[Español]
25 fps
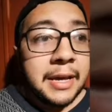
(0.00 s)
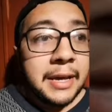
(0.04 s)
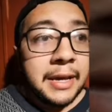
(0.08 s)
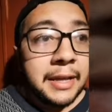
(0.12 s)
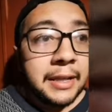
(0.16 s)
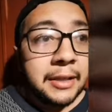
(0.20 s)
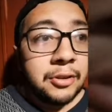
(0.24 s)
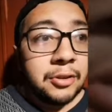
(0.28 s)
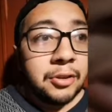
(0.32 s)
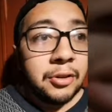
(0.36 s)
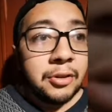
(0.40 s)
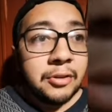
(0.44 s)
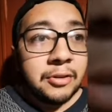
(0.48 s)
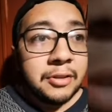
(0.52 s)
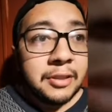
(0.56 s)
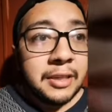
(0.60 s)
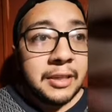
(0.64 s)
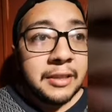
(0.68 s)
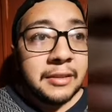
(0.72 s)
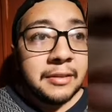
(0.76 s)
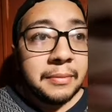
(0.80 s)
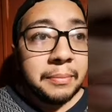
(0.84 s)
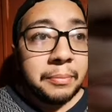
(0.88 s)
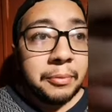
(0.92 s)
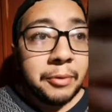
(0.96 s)

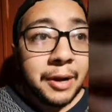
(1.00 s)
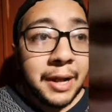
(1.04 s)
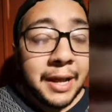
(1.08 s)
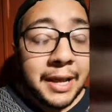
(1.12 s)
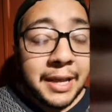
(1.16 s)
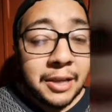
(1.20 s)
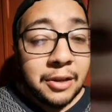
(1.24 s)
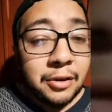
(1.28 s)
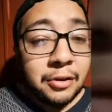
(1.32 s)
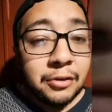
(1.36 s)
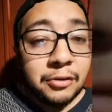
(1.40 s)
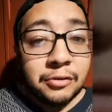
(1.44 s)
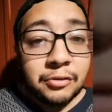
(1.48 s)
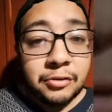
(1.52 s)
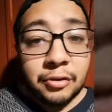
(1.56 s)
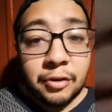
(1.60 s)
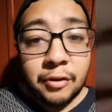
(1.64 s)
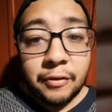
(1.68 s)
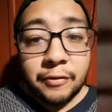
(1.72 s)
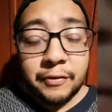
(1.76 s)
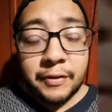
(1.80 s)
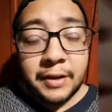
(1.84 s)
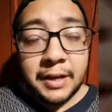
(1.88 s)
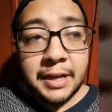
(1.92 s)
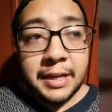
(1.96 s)
Entonces, por ahí John
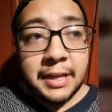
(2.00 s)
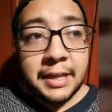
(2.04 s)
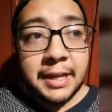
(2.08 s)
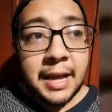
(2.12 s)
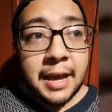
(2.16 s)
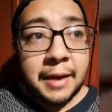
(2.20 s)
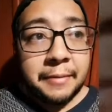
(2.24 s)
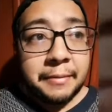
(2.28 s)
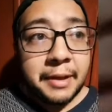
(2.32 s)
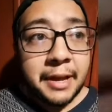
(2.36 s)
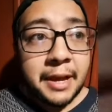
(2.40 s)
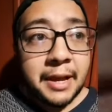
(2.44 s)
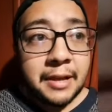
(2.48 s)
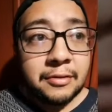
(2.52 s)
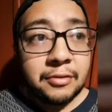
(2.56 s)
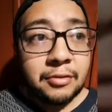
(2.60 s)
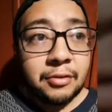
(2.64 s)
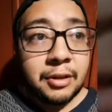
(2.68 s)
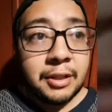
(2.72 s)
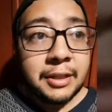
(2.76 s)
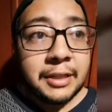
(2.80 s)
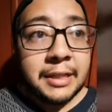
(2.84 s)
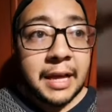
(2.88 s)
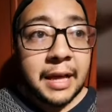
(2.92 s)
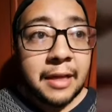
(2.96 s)
Softly había
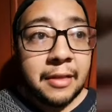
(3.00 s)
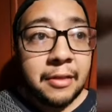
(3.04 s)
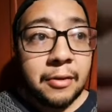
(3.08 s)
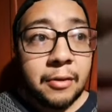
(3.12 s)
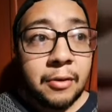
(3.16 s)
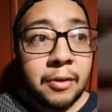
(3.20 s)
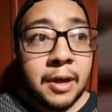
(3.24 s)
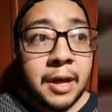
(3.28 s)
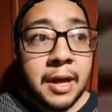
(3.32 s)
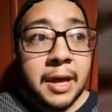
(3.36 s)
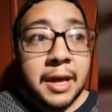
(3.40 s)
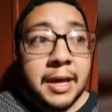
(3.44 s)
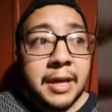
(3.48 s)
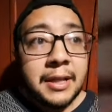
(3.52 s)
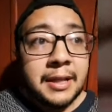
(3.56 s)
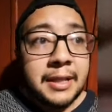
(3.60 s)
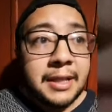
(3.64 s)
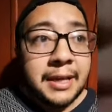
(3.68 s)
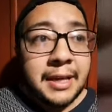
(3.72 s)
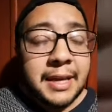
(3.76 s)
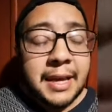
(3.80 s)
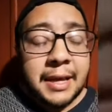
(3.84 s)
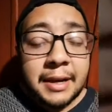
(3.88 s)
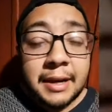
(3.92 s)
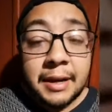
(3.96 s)
soltado
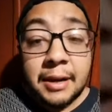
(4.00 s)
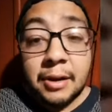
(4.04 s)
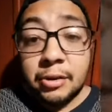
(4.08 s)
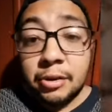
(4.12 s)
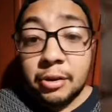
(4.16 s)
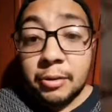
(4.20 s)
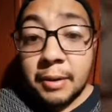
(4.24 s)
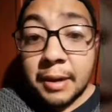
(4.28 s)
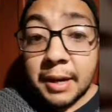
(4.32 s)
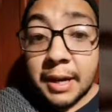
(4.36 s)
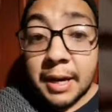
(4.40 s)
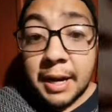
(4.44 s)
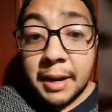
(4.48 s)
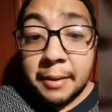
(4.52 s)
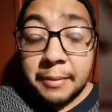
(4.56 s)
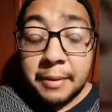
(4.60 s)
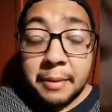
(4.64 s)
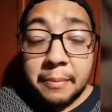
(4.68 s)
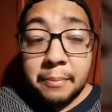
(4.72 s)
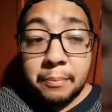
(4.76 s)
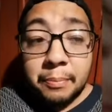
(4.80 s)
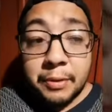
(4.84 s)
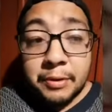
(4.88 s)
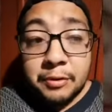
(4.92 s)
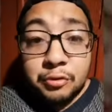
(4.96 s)
que a Renato Ibarra le
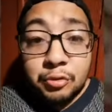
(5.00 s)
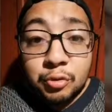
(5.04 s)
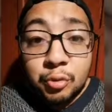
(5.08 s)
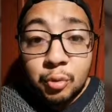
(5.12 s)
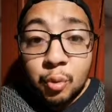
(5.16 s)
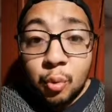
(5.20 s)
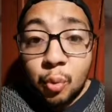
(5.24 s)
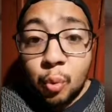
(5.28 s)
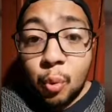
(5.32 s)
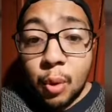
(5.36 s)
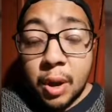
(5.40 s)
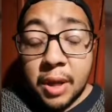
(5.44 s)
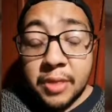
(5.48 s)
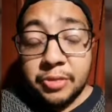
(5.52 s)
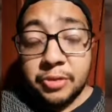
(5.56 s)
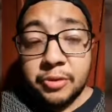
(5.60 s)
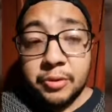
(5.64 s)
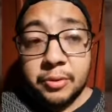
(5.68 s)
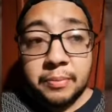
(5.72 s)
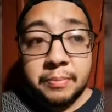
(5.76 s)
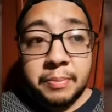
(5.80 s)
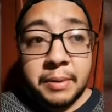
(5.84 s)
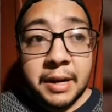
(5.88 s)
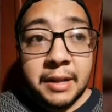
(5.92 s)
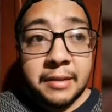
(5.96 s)
habían puesto un
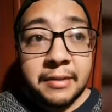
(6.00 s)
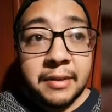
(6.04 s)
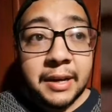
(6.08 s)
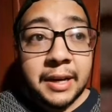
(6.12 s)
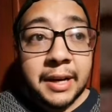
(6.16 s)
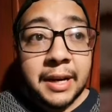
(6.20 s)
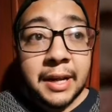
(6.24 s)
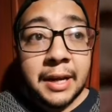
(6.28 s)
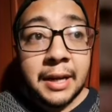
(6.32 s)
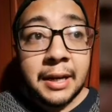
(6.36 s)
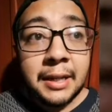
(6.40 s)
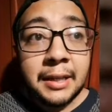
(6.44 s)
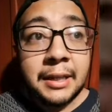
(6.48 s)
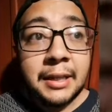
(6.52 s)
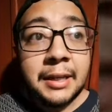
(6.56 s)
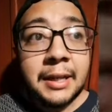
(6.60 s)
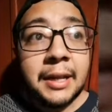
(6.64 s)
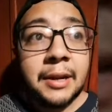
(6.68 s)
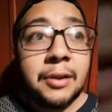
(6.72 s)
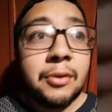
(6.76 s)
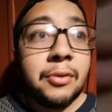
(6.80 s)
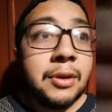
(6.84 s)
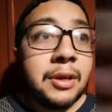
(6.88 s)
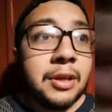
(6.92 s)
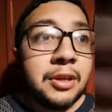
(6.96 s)
4 para sacarle
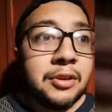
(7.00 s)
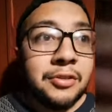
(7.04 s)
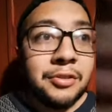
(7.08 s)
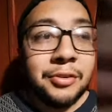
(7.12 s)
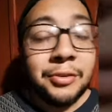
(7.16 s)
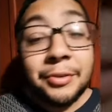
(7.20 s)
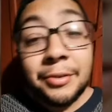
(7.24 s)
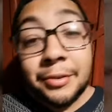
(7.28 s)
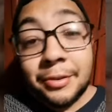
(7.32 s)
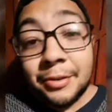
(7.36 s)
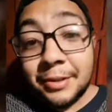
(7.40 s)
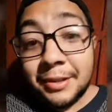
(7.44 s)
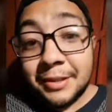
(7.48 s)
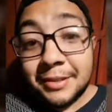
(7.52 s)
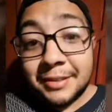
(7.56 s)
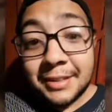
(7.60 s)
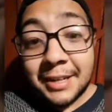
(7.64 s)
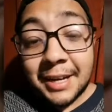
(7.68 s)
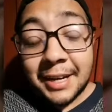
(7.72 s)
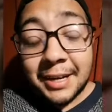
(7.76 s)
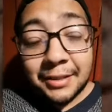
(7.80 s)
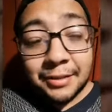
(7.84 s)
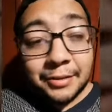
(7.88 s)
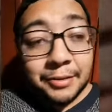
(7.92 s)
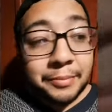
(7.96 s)
dinero y yo no lo
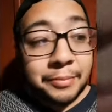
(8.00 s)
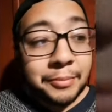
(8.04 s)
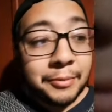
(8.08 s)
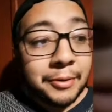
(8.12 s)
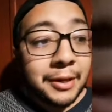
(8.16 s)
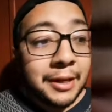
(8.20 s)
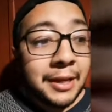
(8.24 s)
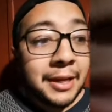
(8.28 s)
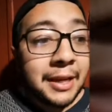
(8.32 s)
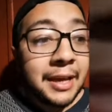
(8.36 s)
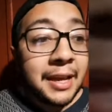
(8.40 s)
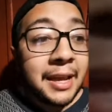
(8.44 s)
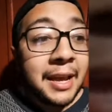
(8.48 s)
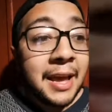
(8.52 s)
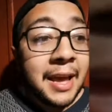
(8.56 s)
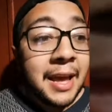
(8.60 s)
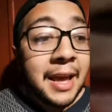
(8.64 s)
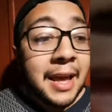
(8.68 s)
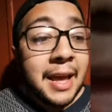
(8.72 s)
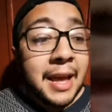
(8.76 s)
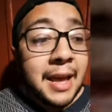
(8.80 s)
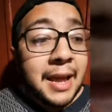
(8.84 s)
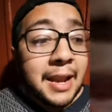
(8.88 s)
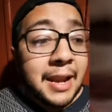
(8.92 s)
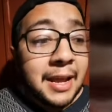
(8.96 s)
descarto porque
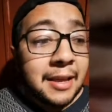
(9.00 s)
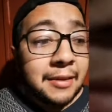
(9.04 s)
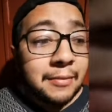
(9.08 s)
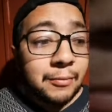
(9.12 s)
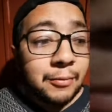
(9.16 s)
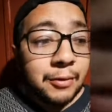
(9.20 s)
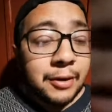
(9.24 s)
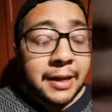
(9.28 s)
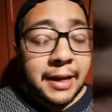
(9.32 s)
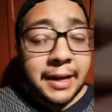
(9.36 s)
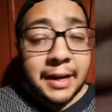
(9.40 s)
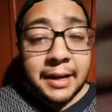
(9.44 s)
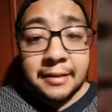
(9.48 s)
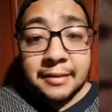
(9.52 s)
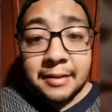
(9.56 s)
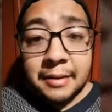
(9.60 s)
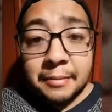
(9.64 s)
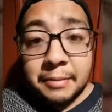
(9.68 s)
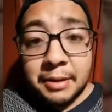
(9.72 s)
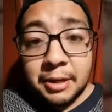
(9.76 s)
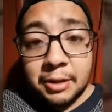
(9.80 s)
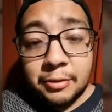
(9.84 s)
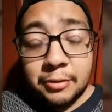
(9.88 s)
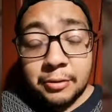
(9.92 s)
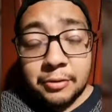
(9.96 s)
las mujeres
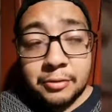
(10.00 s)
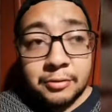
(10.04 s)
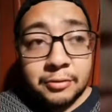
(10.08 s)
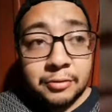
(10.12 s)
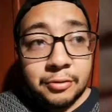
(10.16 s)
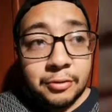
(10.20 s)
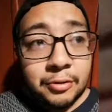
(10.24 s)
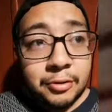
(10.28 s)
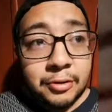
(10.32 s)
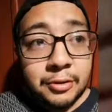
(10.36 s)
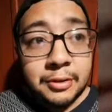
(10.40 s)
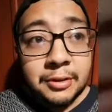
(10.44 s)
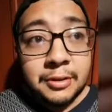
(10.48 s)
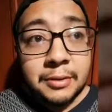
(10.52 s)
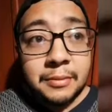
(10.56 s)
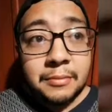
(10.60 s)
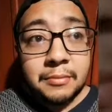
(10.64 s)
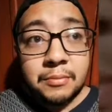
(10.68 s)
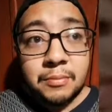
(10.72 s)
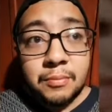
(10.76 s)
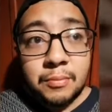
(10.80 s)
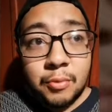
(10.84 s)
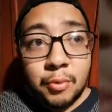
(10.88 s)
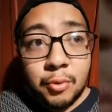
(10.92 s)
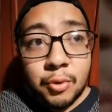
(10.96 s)
amigos son
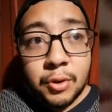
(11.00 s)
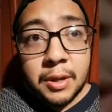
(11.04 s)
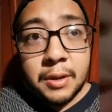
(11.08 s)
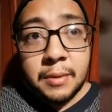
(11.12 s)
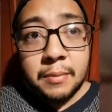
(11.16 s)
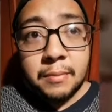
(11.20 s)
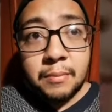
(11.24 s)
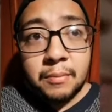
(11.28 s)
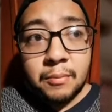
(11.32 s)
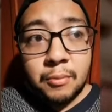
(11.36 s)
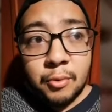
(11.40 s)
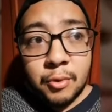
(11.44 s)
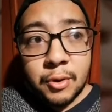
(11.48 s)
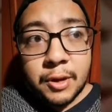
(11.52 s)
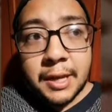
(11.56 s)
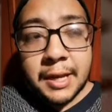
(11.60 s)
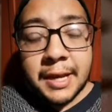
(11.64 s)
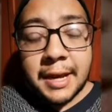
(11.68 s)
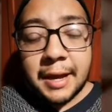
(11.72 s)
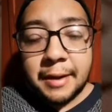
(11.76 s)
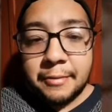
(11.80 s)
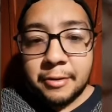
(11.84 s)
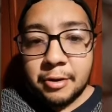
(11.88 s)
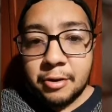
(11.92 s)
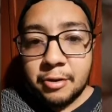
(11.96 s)
muy muy
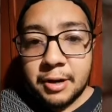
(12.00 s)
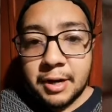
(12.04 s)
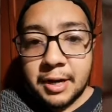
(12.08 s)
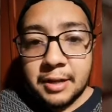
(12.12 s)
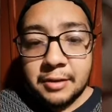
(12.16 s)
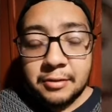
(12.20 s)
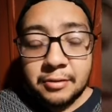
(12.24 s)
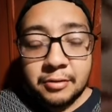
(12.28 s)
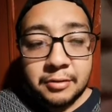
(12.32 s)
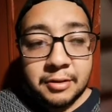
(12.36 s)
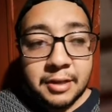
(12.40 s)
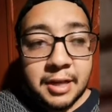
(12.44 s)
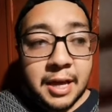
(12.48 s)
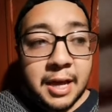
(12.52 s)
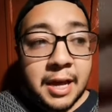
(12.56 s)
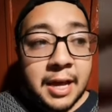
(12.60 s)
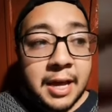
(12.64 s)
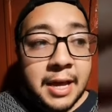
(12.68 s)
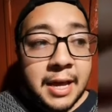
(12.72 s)
cabronas, o sea,